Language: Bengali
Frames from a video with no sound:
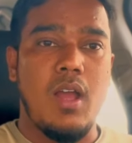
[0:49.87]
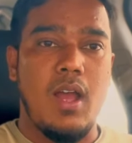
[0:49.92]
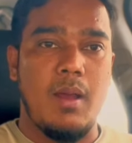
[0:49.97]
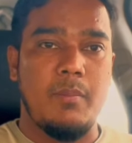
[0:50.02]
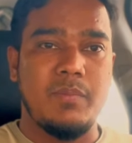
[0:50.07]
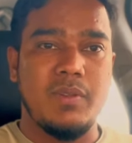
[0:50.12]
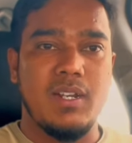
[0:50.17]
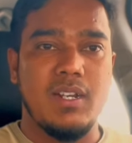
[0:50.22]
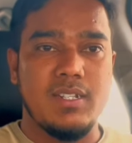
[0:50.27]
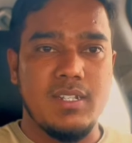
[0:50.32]

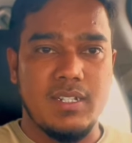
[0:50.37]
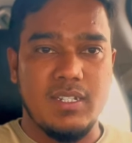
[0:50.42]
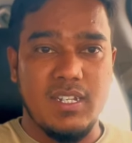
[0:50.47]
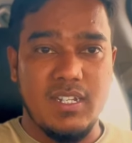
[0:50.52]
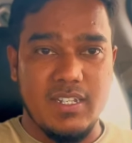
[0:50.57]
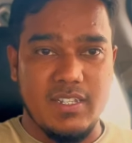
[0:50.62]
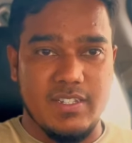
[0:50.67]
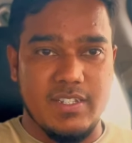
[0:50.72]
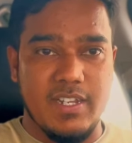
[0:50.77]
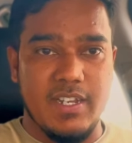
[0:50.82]
আপনারা যাতে
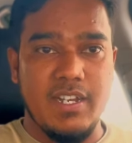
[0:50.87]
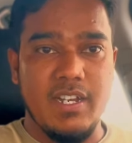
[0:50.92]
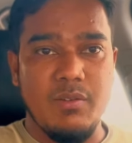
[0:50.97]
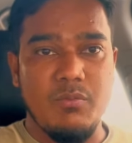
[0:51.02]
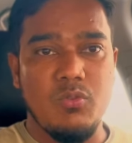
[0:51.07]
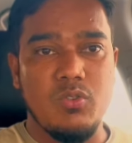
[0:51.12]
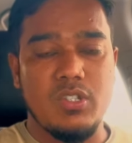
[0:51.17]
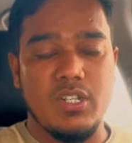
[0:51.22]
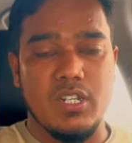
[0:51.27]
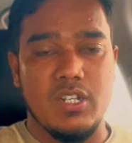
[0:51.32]
জেনে
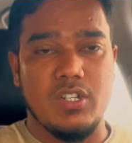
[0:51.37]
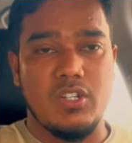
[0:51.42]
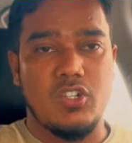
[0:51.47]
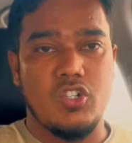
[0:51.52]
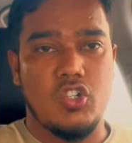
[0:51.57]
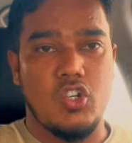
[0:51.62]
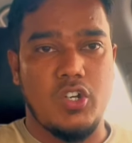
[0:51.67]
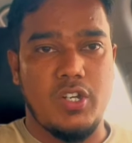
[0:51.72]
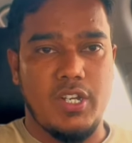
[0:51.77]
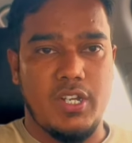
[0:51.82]
বুঝে
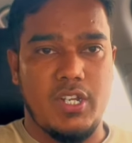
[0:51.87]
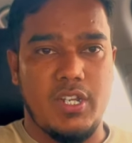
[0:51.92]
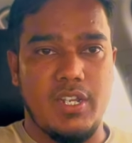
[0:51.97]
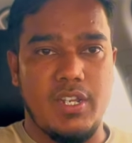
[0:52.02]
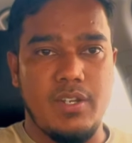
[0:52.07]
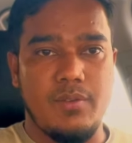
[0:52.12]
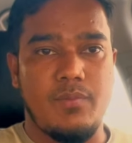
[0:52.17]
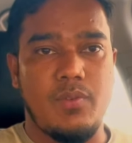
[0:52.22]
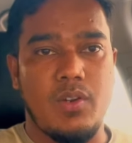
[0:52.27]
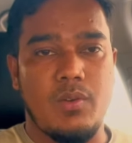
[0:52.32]
সঠিক
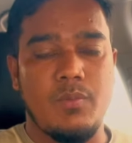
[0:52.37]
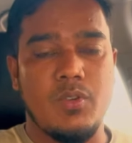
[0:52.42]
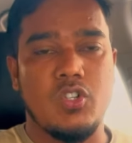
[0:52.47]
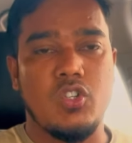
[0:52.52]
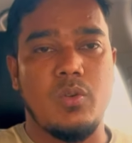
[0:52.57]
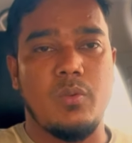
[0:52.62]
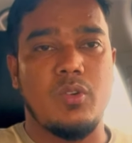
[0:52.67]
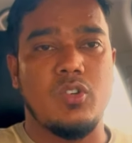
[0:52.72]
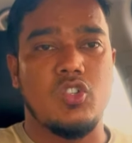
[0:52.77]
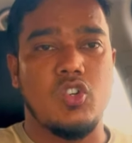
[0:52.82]

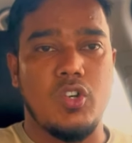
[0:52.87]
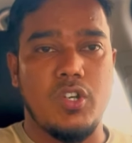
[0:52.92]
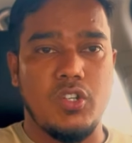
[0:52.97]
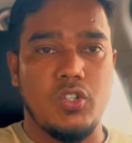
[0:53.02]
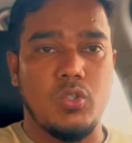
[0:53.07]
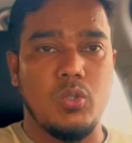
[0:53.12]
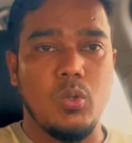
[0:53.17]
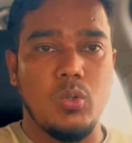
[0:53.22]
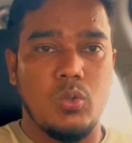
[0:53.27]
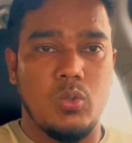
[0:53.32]
ইনফরমেশন এবং সঠিক
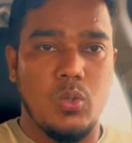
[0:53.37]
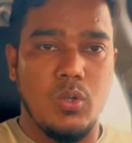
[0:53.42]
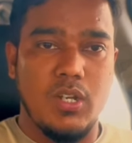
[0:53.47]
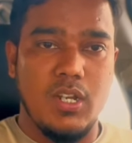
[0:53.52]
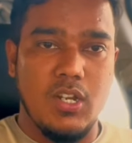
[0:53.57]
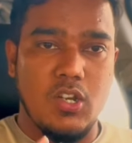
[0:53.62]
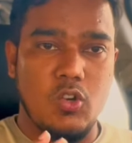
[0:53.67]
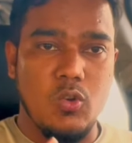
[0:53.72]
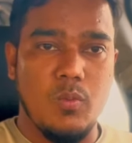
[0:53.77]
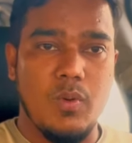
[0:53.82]
তথ্য
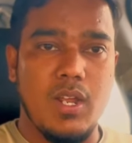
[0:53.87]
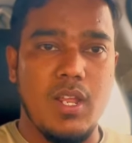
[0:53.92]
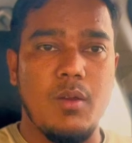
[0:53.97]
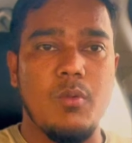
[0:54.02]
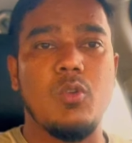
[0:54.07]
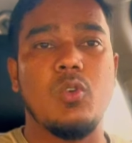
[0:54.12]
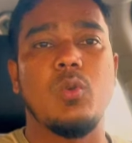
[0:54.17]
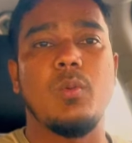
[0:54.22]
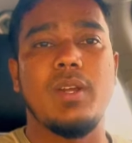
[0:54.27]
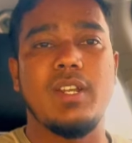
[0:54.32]
নিয়ে দুবাই
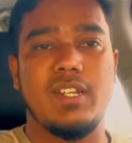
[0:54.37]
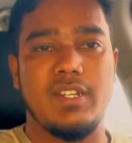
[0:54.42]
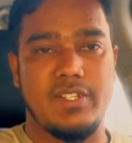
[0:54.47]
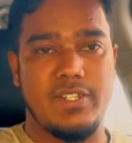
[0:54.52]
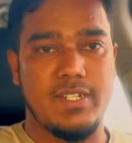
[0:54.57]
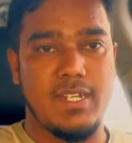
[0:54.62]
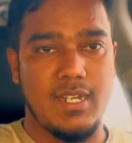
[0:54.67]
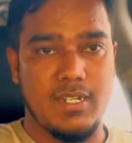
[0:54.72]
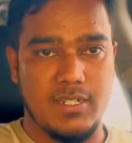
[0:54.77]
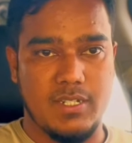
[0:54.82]
এবং দুবাই
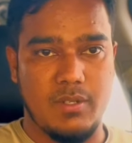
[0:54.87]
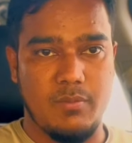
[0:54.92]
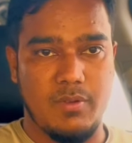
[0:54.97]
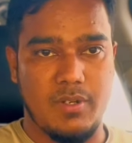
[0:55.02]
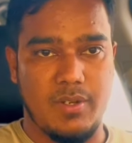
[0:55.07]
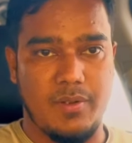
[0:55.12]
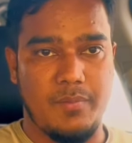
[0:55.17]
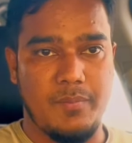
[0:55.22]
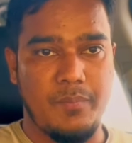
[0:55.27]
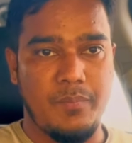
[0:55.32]
ট্যাক্সিতে আসতে
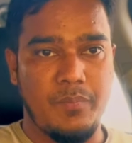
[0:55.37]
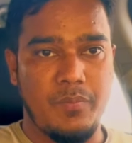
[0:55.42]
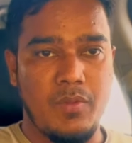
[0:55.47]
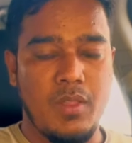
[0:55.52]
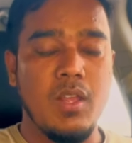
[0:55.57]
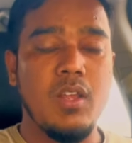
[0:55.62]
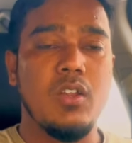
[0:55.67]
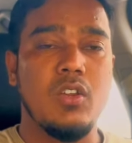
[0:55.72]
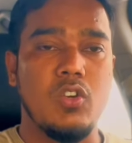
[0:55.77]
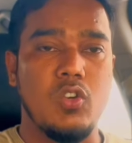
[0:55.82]
পারেন
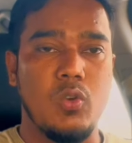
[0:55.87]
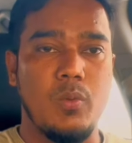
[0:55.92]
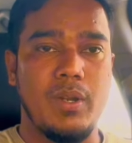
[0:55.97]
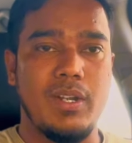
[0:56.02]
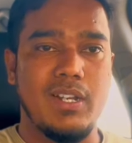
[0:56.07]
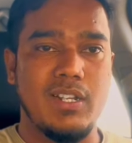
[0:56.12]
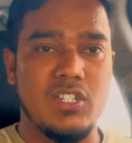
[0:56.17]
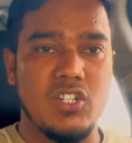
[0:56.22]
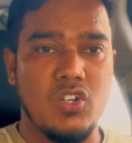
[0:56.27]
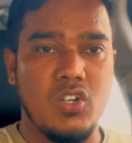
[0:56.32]
দুবাই
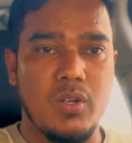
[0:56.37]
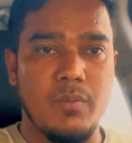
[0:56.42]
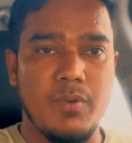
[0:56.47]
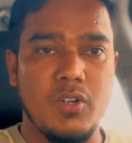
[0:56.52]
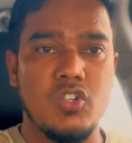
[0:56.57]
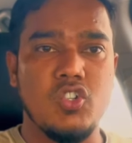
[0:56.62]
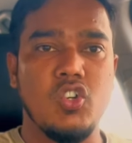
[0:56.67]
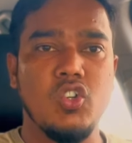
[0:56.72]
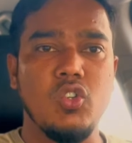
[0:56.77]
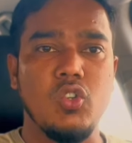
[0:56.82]
ট্যাক্সি
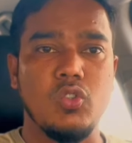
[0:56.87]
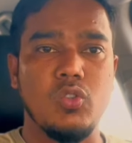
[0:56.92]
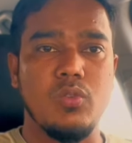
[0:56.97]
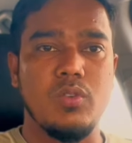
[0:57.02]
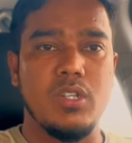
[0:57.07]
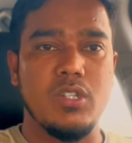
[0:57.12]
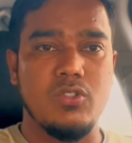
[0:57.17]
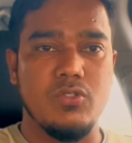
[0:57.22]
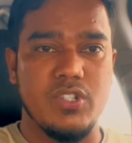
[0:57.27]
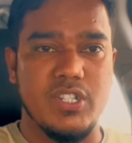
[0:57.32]
কর্পোরেশন নতুন
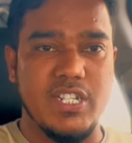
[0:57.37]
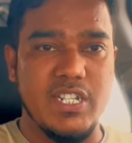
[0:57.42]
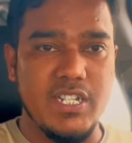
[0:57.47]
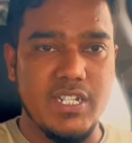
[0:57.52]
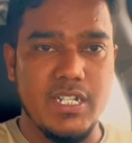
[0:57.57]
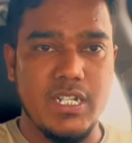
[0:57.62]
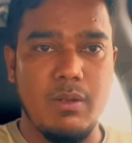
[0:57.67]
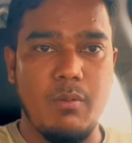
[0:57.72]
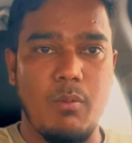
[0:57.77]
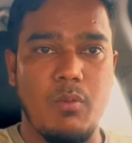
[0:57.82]
কিছু
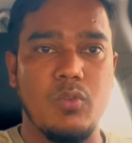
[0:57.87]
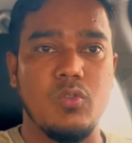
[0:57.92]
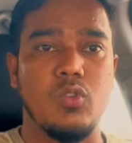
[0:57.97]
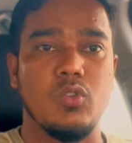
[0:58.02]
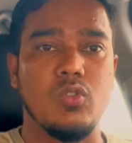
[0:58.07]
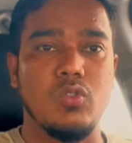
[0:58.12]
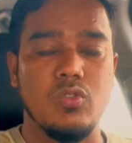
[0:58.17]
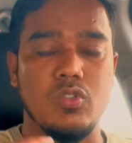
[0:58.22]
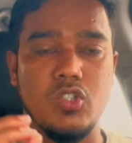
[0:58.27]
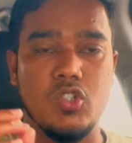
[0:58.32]
সিস্টেম এবং
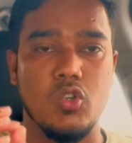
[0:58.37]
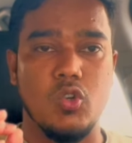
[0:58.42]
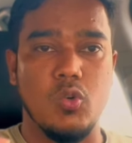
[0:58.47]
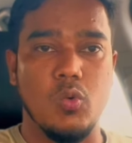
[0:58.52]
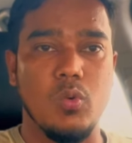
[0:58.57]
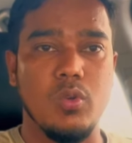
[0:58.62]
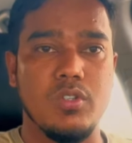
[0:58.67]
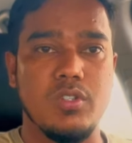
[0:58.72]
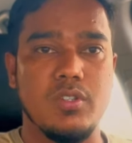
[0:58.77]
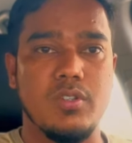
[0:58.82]
নতুন কিছু
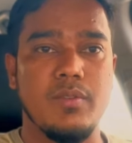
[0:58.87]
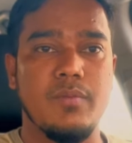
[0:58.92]
রুলস